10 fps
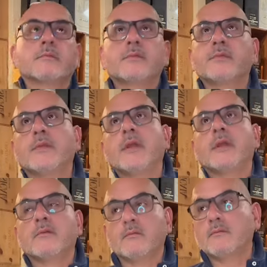
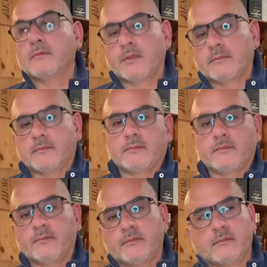tutti, cioè,
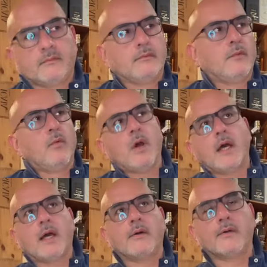
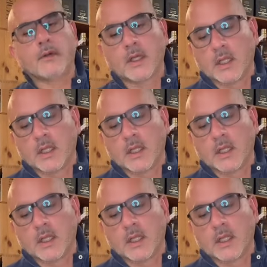wow.